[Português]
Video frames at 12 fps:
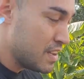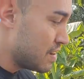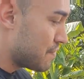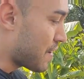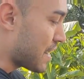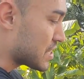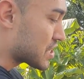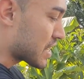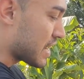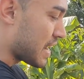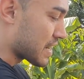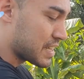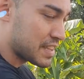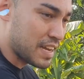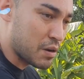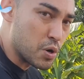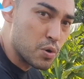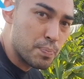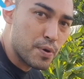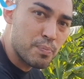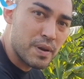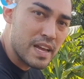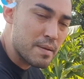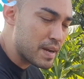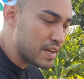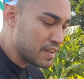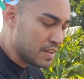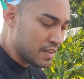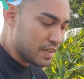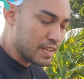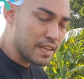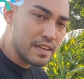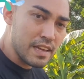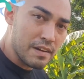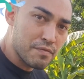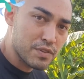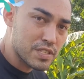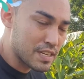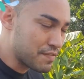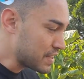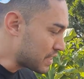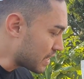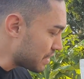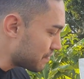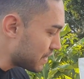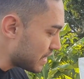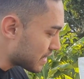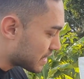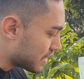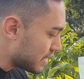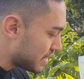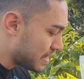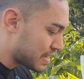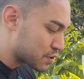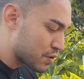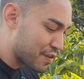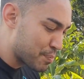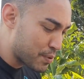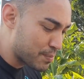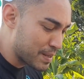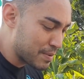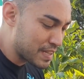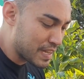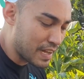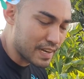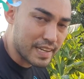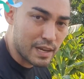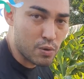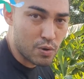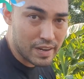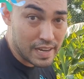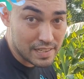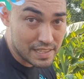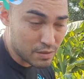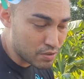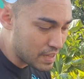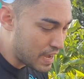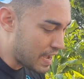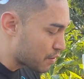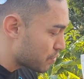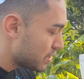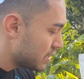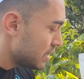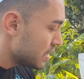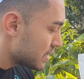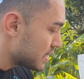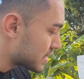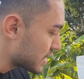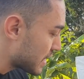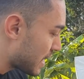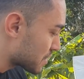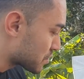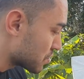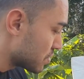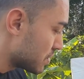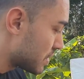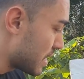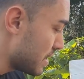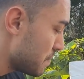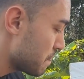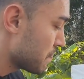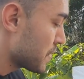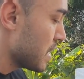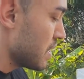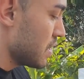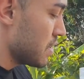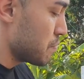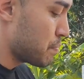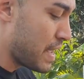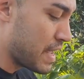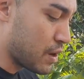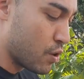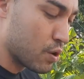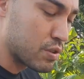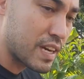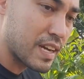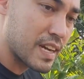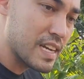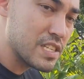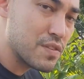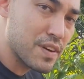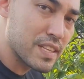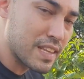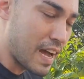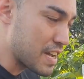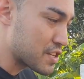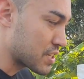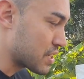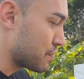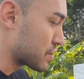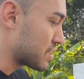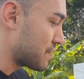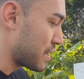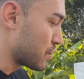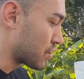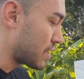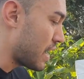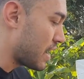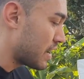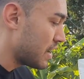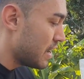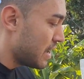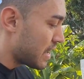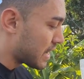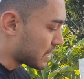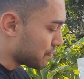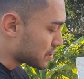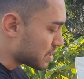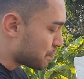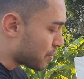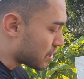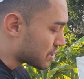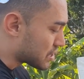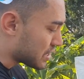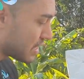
vai indicar que tá com algum problema e você vai ter que vir aqui e resolver o problema dela, que é colocar ela dentro da água, nesse caso, né? Bem, outra grande vantagem que você vai notar é que você pode